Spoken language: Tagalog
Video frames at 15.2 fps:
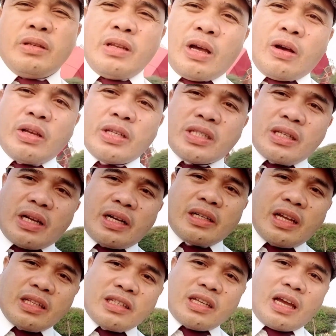nag-start
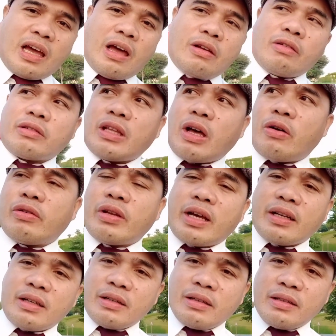at saka anong taon
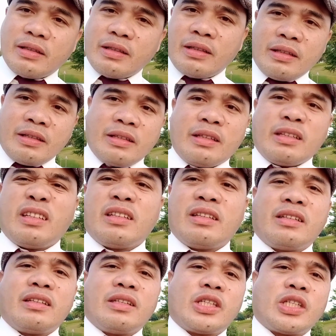
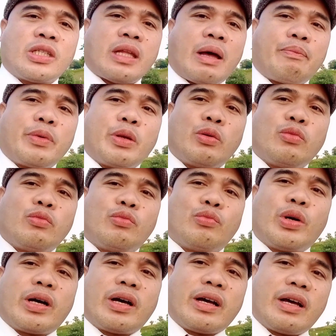nag-stop yung
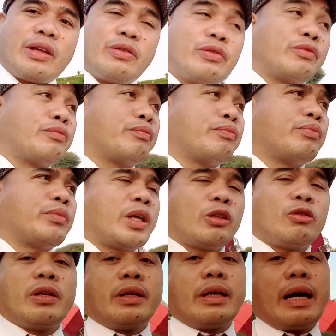mga ganun.
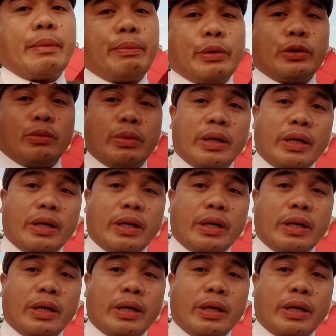Katulad kahapon yung